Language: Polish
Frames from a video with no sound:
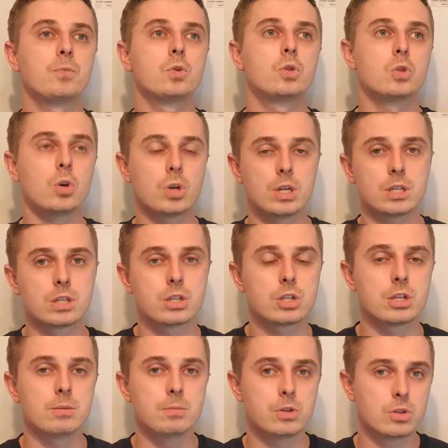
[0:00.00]
co jest
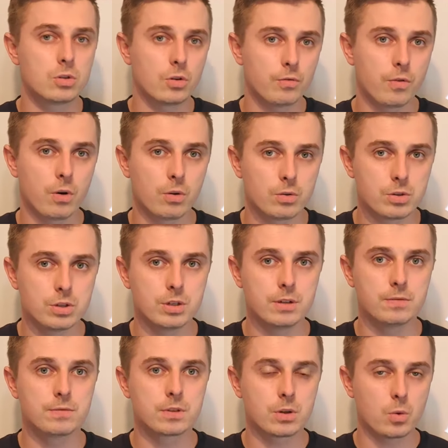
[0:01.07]
czym i co
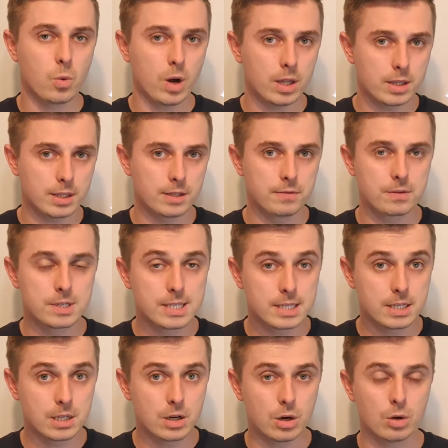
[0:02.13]
wchodzi w skład tych
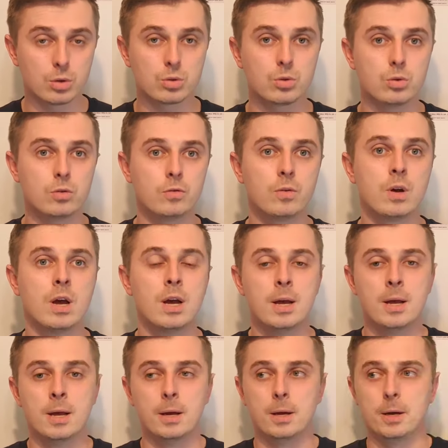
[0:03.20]
wszystkich kosztów,
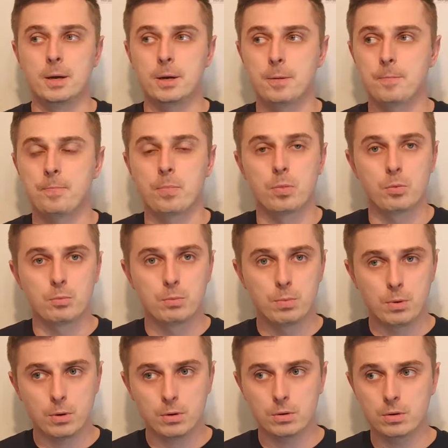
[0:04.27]

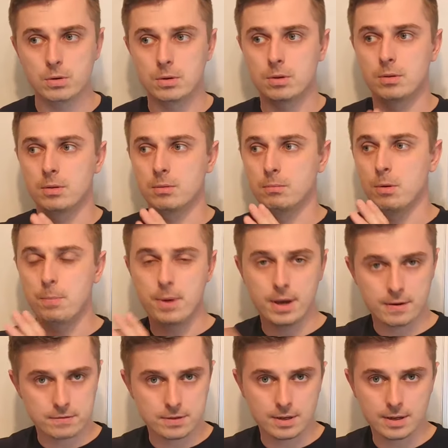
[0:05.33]
bo po
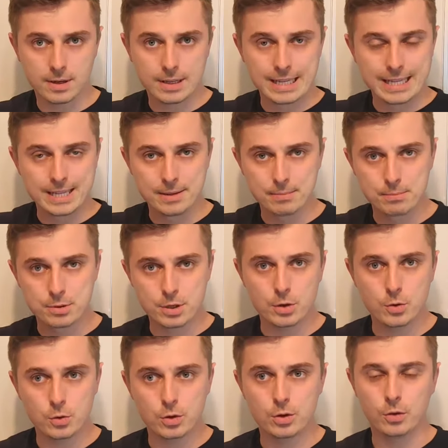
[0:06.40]
pierwsze,
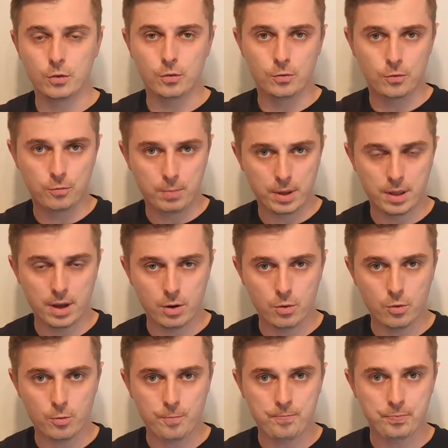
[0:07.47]
przychód w
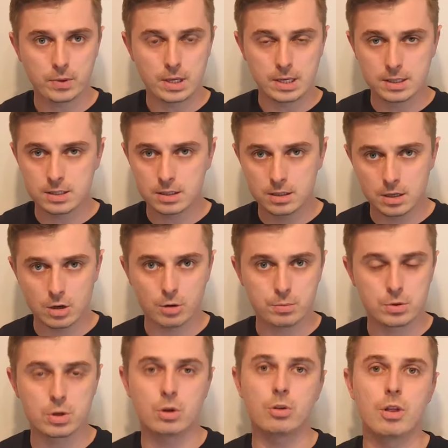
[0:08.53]
panelu jest tylko
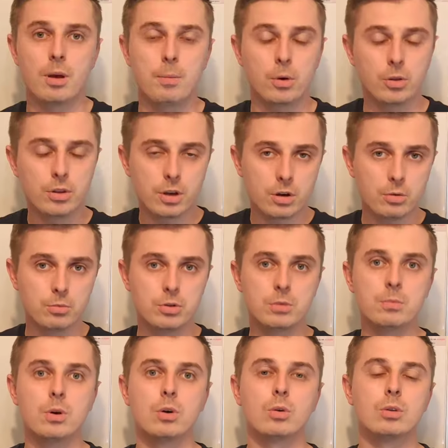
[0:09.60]
przychodem, od niego
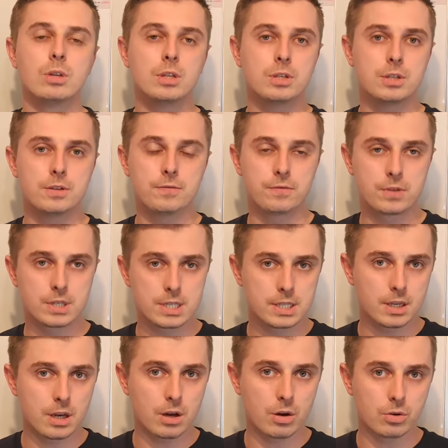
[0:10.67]
musimy odliczyć
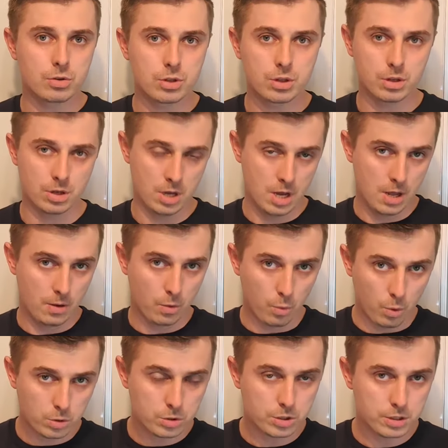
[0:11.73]
wszystkie koszty
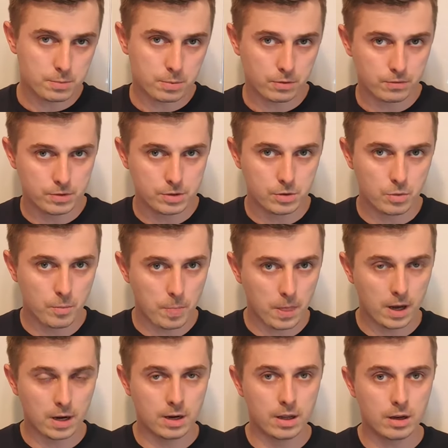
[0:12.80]
łącznie z prowizją
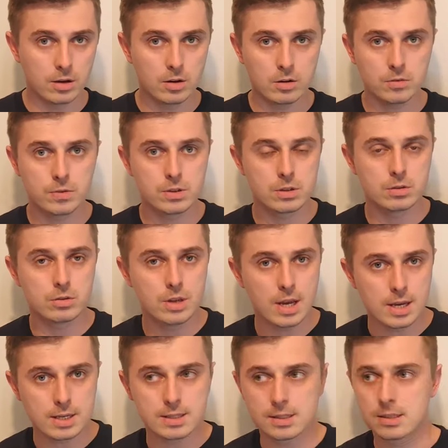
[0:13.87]
Allegro, więc to nie
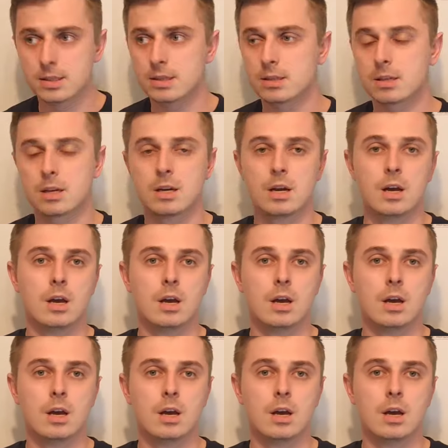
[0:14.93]
jest zysk